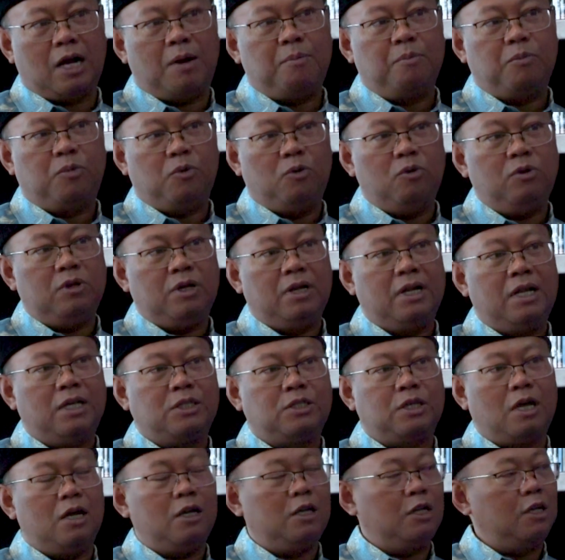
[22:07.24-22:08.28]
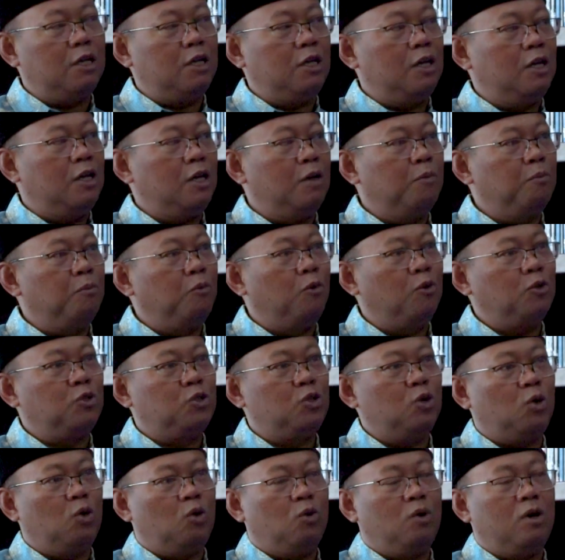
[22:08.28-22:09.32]
kampung di desa di
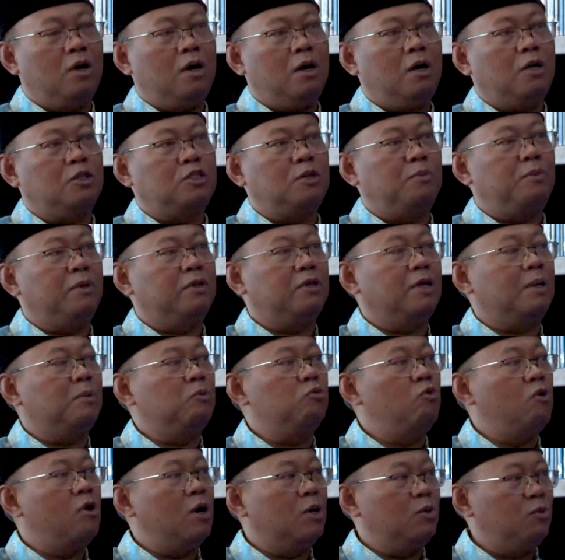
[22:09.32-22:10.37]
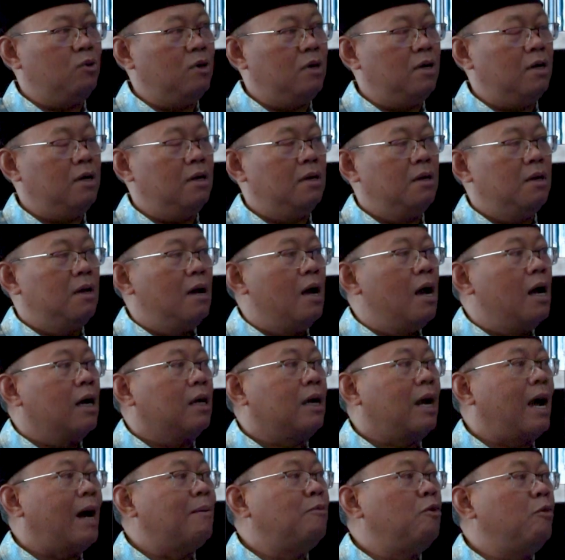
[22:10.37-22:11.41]
Bojongwa kecamatan Buah Dua
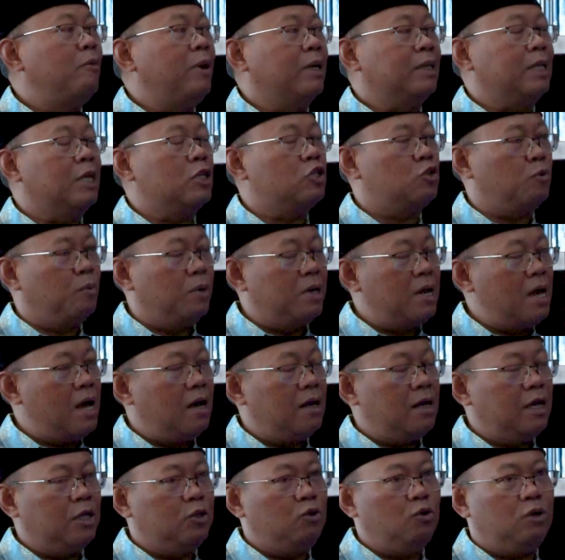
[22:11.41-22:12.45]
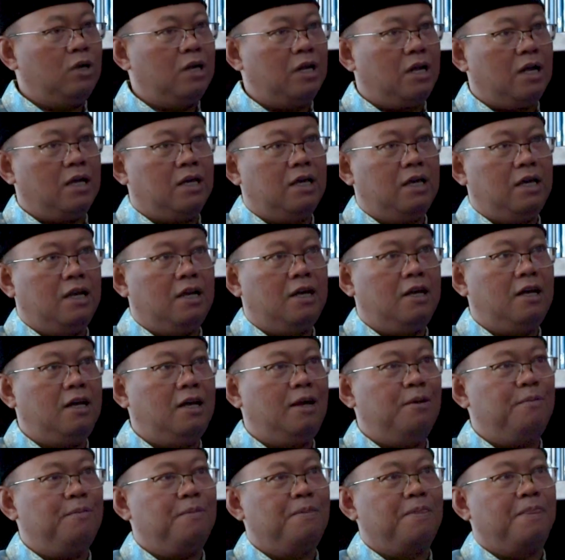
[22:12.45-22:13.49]
Kabupaten Sumedang itu
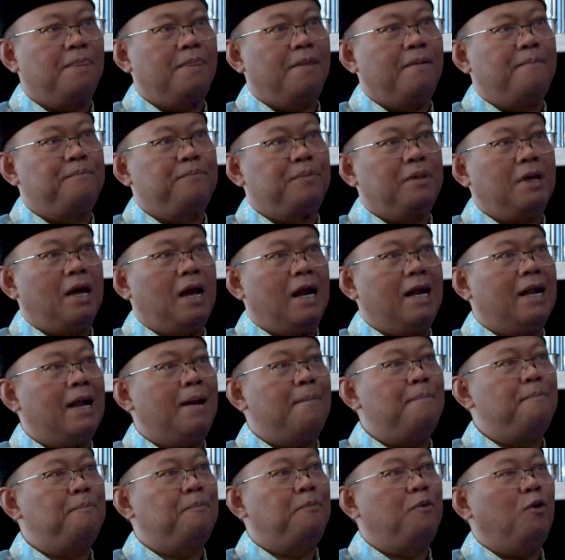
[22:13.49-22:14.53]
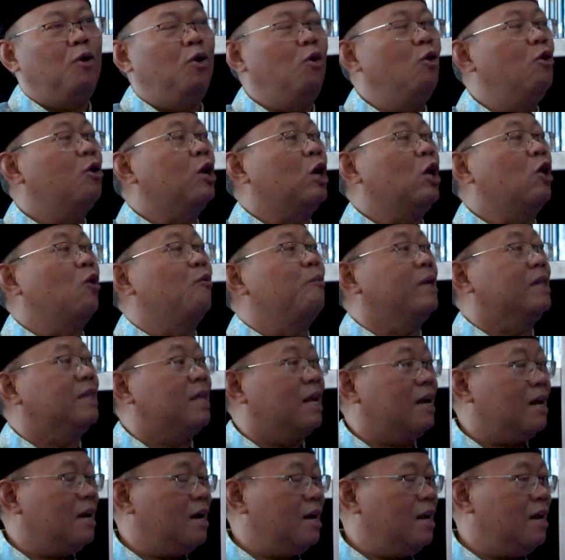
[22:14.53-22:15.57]
kira-kira 60 km
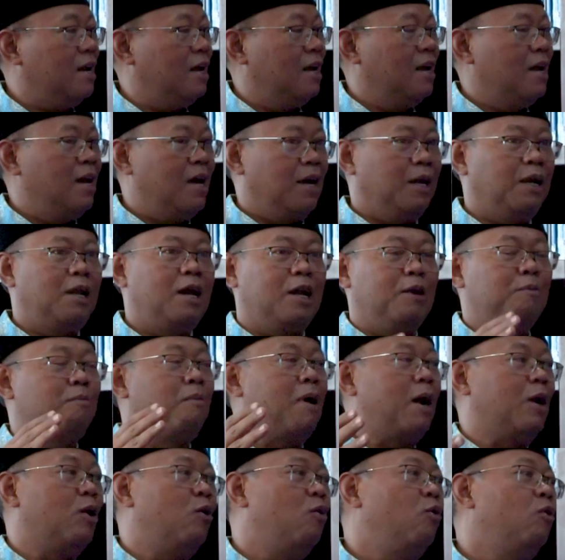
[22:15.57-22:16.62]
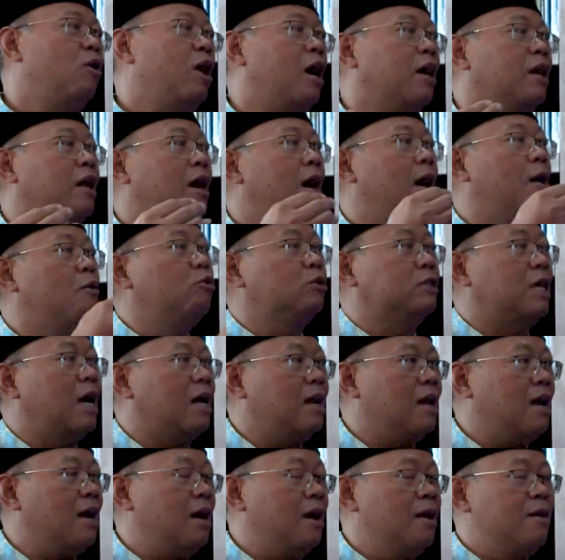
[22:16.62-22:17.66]
dari Bandung ke arah
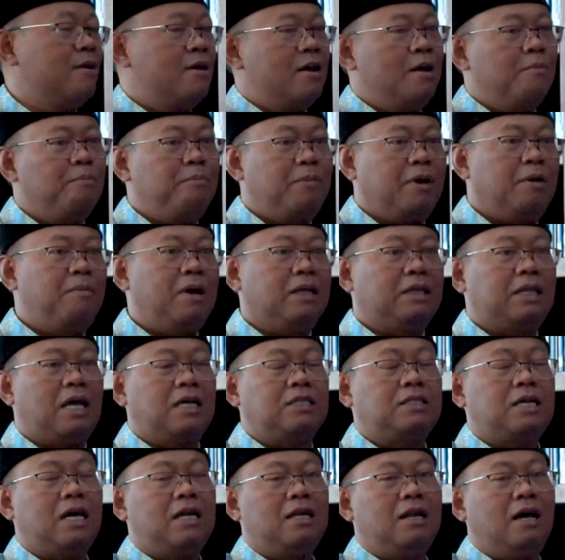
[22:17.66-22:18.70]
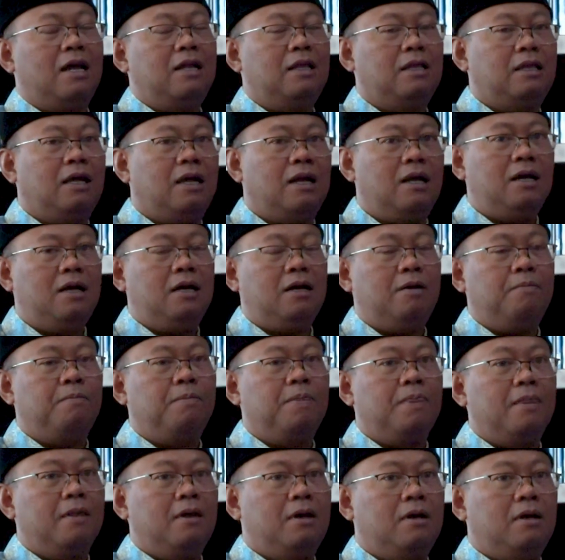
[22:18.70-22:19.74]
utara perbatasan
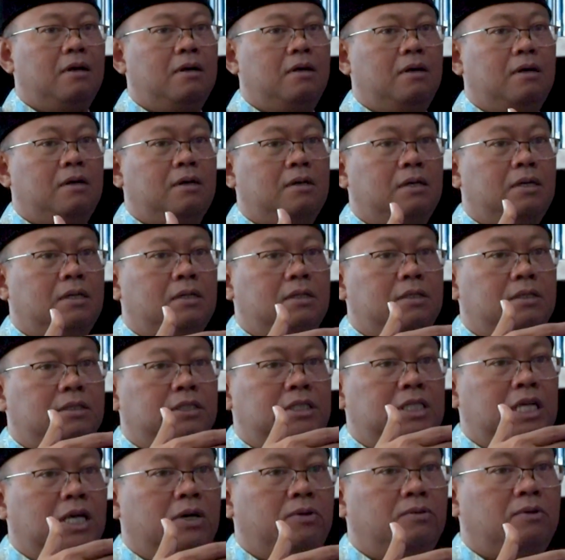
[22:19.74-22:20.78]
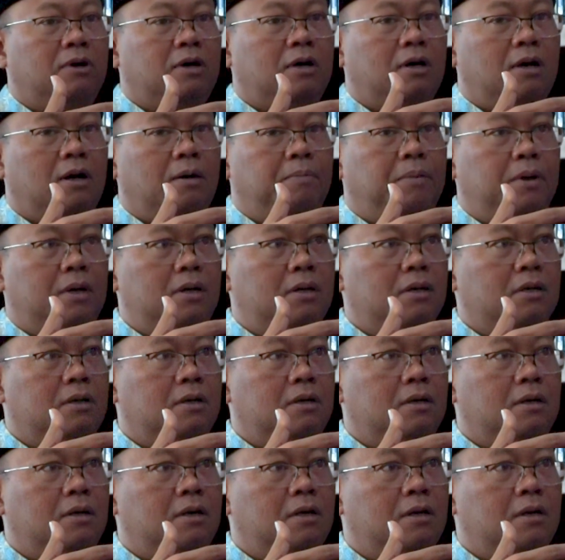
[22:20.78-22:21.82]
antara uh, Jawa apa
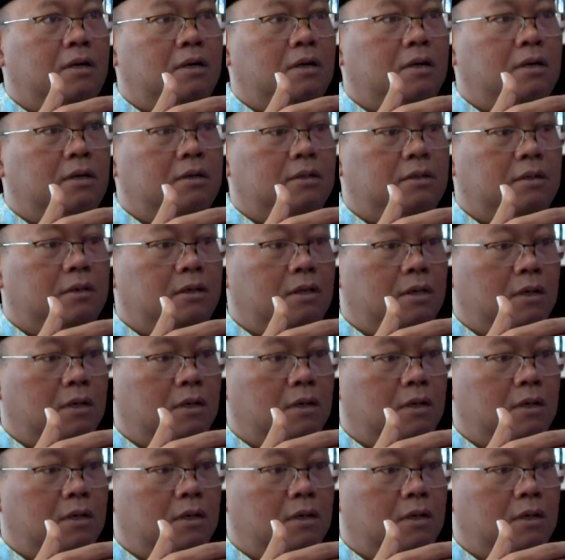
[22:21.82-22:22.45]
uh,